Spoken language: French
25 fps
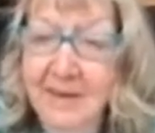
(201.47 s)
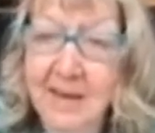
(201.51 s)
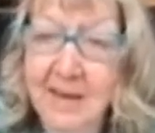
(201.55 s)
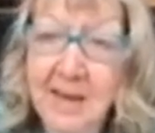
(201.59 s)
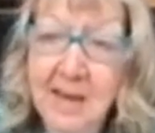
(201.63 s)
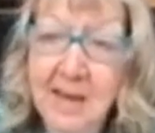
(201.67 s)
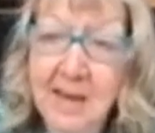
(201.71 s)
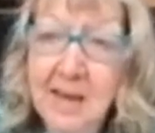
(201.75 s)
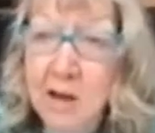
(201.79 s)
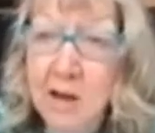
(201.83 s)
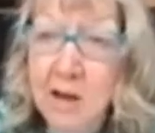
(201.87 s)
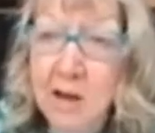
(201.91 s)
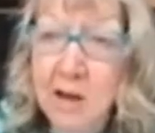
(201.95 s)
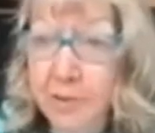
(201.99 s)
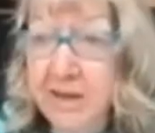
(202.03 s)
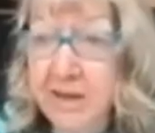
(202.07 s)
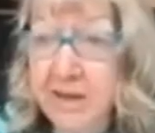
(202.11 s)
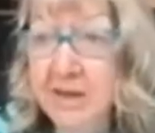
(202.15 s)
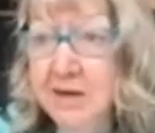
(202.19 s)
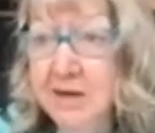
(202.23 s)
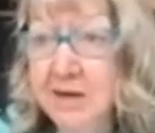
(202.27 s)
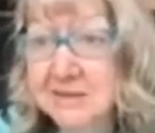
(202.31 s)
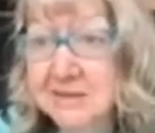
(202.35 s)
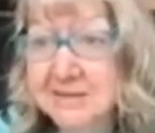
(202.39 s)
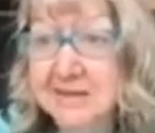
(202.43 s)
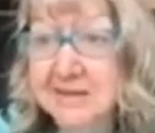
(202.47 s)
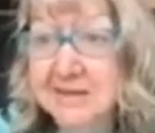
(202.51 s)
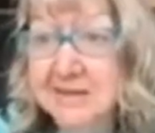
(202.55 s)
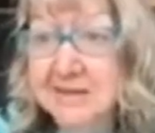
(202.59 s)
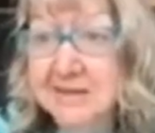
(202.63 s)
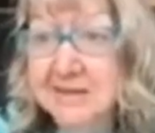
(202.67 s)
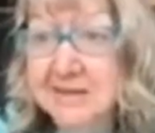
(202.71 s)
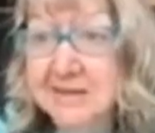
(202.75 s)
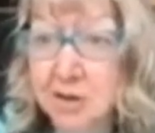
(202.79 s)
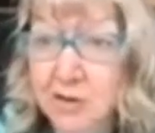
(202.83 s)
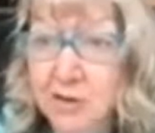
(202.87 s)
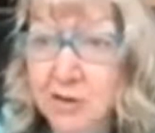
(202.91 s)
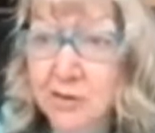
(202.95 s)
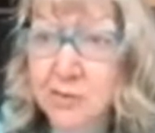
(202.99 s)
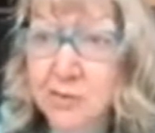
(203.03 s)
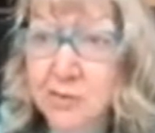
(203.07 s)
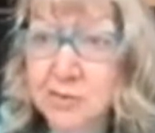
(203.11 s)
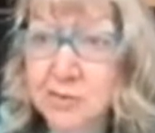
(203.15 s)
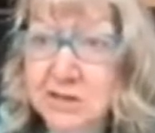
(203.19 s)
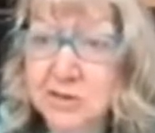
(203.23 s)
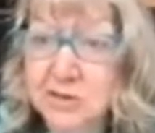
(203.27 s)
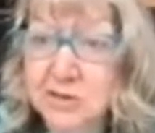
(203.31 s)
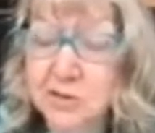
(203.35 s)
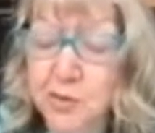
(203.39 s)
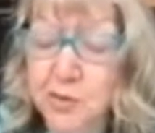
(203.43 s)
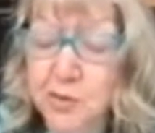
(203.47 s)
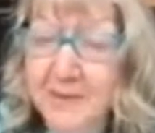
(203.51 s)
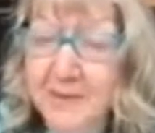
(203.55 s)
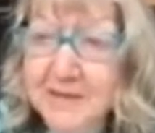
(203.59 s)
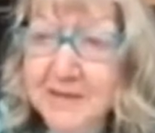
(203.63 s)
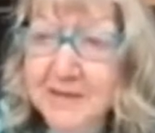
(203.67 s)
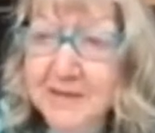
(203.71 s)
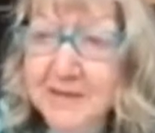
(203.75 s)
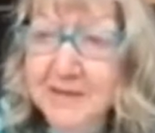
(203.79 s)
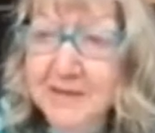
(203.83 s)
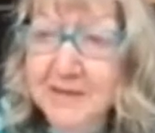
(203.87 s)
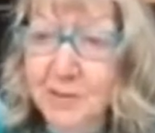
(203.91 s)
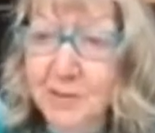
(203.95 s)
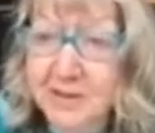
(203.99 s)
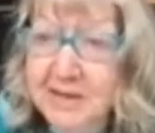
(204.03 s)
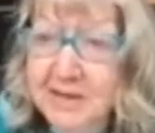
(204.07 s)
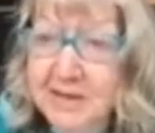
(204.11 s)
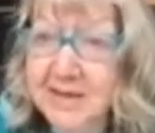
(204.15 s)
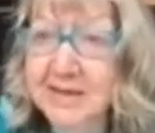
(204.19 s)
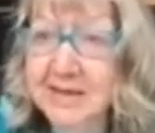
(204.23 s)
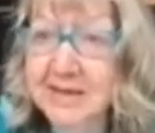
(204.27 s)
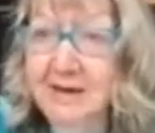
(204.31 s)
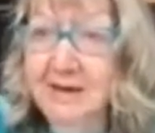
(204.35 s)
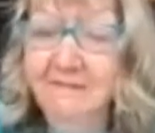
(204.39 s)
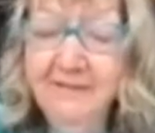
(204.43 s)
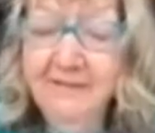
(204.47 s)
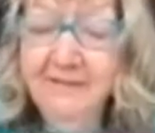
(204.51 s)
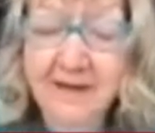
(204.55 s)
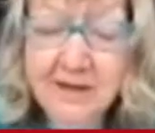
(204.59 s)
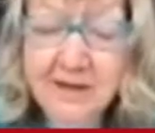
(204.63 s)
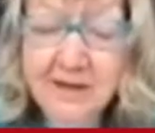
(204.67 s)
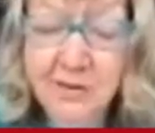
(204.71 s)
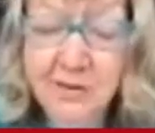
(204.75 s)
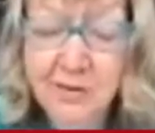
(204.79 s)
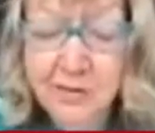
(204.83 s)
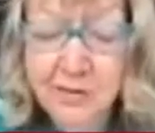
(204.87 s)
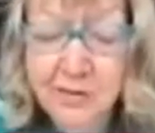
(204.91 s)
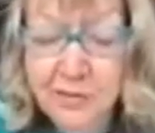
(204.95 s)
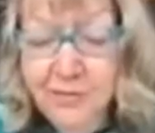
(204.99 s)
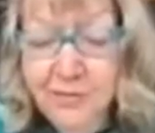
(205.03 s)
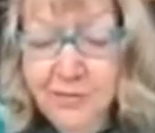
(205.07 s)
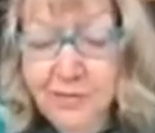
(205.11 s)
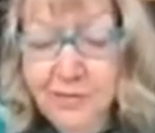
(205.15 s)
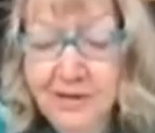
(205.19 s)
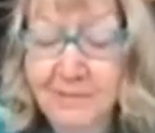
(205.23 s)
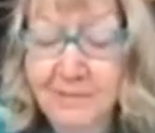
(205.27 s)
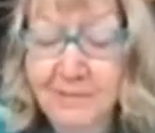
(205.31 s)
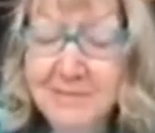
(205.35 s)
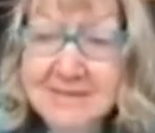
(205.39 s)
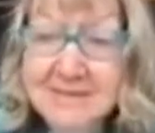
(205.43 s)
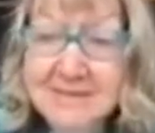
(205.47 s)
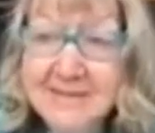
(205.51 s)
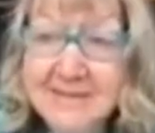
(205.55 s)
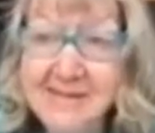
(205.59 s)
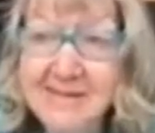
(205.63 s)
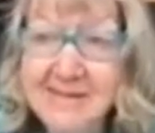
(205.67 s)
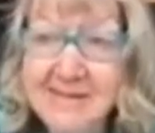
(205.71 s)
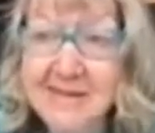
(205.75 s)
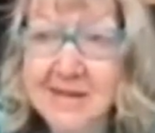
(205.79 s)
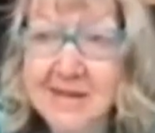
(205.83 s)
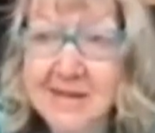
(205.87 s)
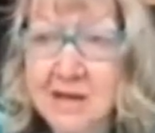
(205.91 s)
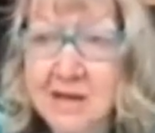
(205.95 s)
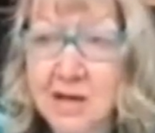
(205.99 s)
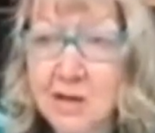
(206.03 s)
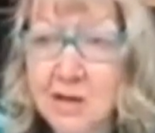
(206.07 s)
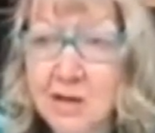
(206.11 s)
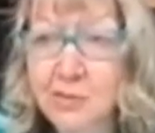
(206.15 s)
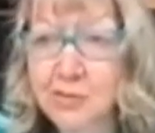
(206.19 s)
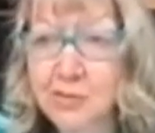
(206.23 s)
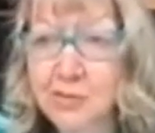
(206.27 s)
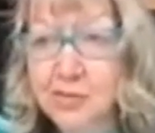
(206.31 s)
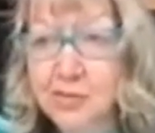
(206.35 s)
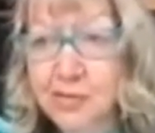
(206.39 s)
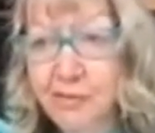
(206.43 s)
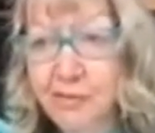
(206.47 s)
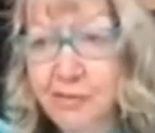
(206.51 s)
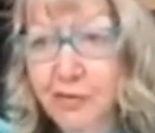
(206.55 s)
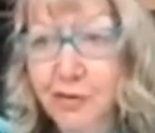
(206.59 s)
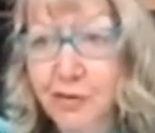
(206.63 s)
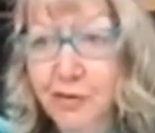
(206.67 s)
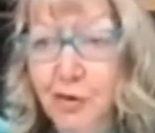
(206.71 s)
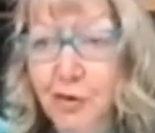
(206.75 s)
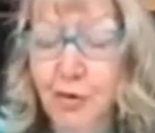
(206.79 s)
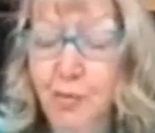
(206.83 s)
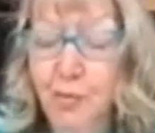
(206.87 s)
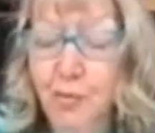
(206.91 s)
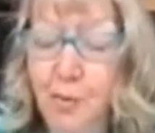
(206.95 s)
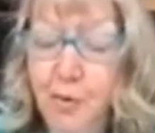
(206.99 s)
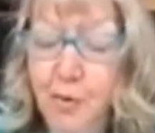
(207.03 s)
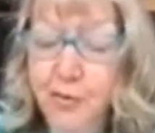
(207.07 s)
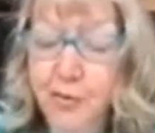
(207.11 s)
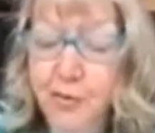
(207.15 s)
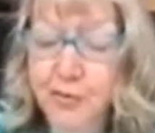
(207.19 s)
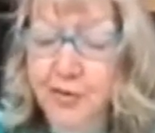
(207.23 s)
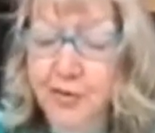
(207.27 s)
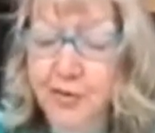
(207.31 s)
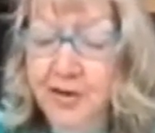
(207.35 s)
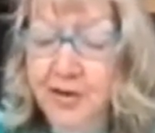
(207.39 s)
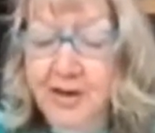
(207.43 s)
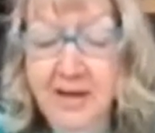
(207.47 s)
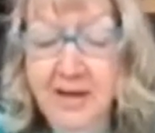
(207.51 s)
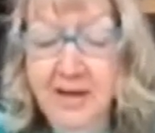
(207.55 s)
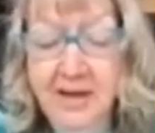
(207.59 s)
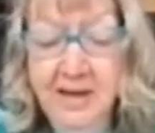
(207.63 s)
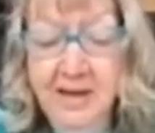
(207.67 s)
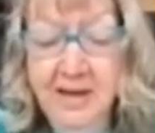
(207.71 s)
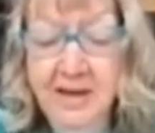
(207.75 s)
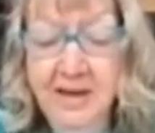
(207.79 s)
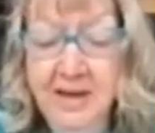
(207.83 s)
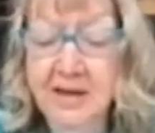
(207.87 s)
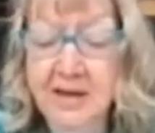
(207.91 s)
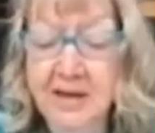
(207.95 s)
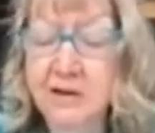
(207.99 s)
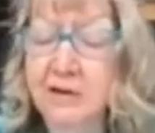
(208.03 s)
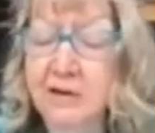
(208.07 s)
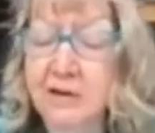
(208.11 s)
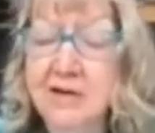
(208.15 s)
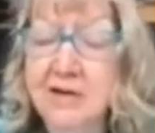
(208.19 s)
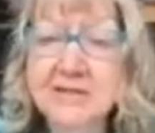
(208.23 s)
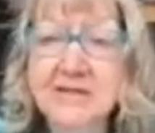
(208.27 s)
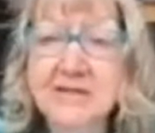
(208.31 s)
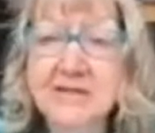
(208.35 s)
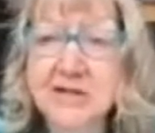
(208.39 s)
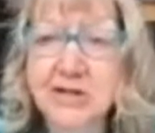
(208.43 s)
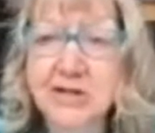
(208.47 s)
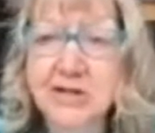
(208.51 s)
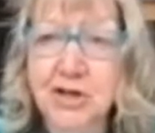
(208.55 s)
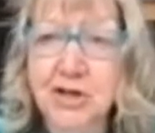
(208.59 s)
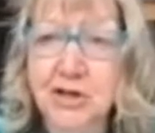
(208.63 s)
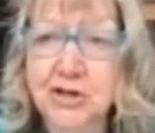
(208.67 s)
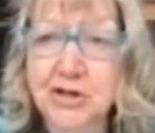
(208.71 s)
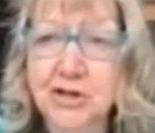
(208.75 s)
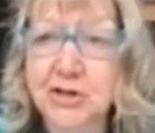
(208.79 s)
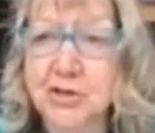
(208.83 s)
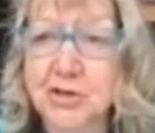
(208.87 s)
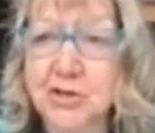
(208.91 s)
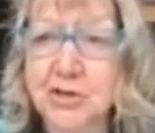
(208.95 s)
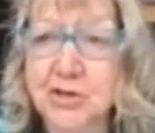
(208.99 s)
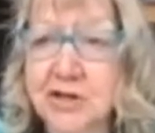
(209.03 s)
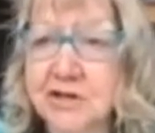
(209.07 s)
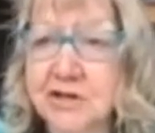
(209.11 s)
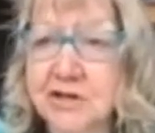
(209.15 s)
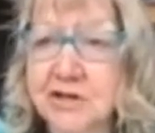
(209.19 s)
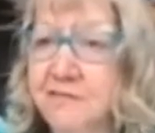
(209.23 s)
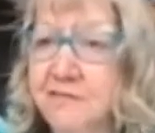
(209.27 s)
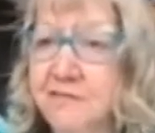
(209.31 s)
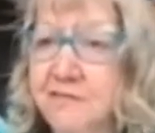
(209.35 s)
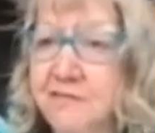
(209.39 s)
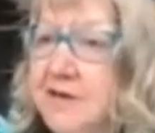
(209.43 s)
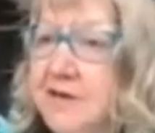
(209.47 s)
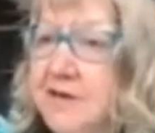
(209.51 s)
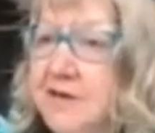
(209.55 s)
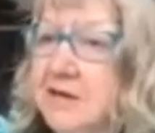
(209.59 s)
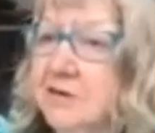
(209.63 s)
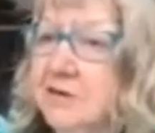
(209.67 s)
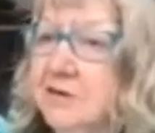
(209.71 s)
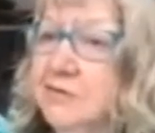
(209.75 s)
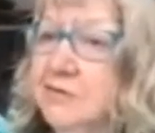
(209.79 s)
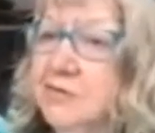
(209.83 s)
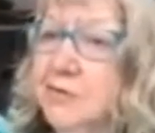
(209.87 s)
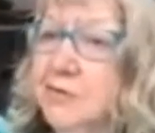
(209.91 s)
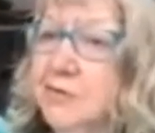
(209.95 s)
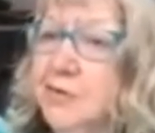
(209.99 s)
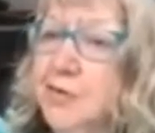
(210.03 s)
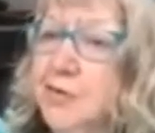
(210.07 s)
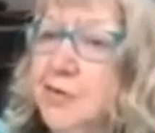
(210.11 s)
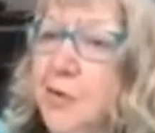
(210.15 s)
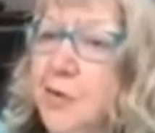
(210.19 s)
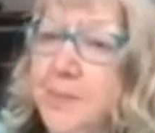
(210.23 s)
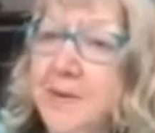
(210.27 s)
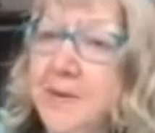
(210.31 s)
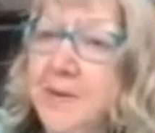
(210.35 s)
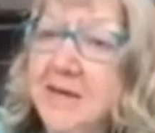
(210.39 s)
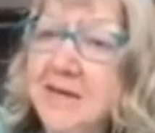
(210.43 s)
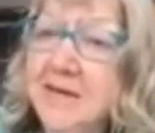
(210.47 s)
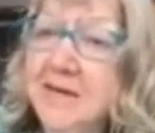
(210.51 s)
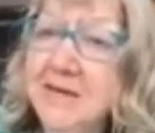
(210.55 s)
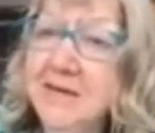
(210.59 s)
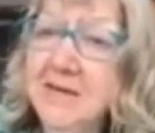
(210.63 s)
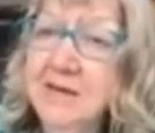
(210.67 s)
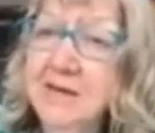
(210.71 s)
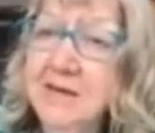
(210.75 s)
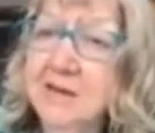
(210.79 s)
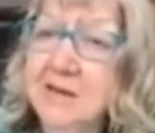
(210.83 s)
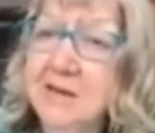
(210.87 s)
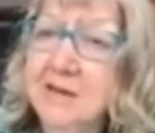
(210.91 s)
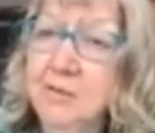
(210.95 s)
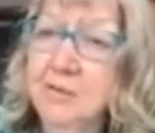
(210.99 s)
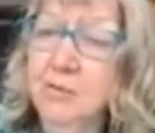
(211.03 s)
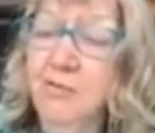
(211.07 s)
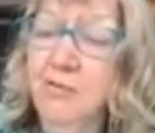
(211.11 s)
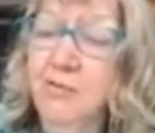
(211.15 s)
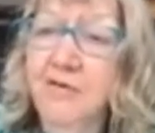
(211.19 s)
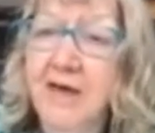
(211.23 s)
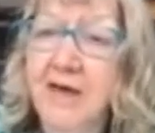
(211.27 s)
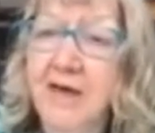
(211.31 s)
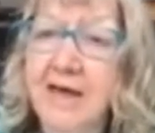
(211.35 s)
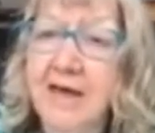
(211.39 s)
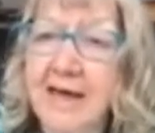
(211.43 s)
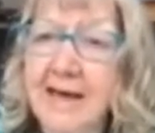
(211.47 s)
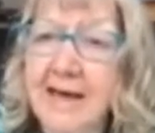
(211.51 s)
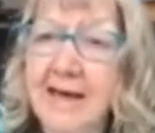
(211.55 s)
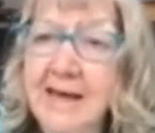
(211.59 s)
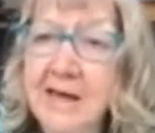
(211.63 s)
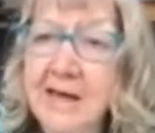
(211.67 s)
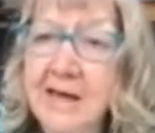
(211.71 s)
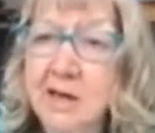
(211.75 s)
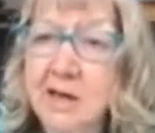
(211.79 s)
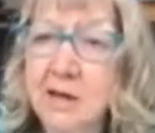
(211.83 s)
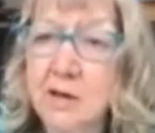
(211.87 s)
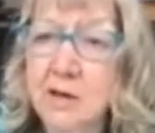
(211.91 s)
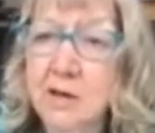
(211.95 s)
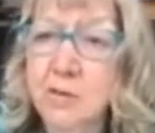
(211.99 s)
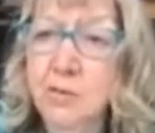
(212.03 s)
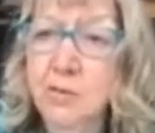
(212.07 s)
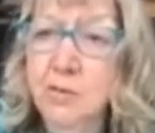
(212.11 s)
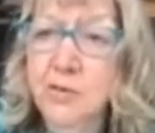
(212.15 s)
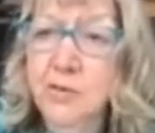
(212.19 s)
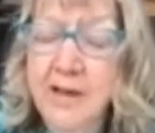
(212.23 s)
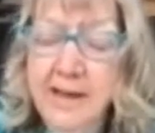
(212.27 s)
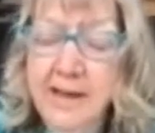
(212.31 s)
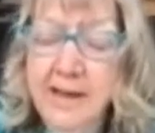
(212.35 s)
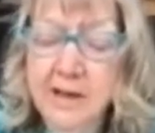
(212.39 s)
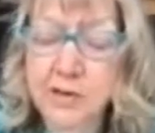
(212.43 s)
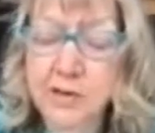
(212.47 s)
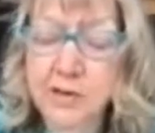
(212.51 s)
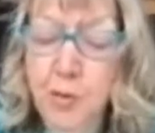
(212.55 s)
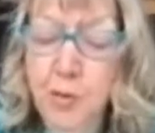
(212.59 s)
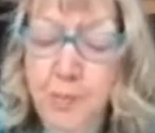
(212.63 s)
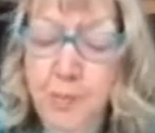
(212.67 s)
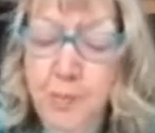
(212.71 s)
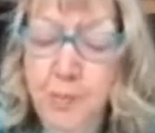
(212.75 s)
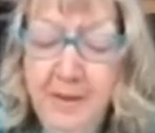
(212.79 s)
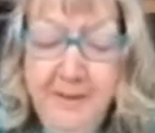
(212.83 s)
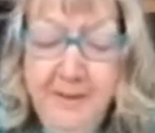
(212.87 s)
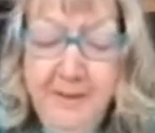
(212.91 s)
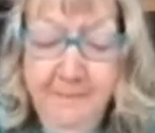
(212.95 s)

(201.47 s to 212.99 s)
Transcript: Oui, en ces temps, nous étions persuadés qu'avec euh, la médecine, nous sauverions le monde et que les échanges scientifiques entre nos pays ouvriraient une ère de paix.